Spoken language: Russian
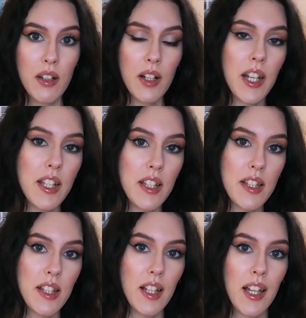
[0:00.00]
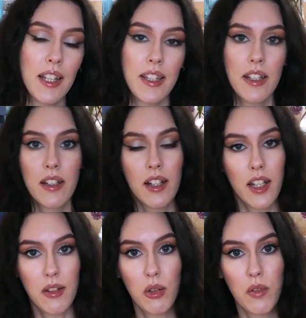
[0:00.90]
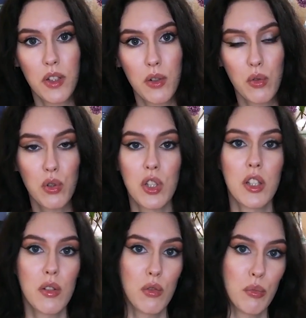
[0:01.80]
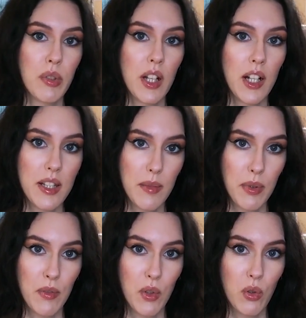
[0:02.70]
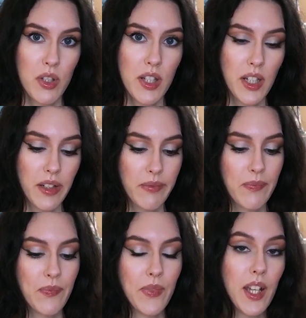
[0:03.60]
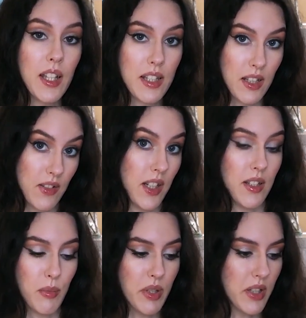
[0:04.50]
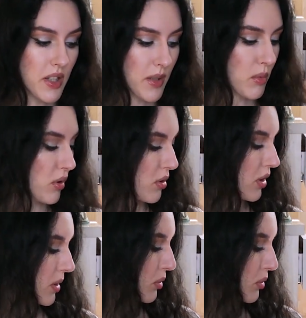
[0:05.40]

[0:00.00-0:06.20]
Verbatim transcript: резать салаты, готовить, кушать, убираться под видосики, оставайтесь вместе со мной. Сегодня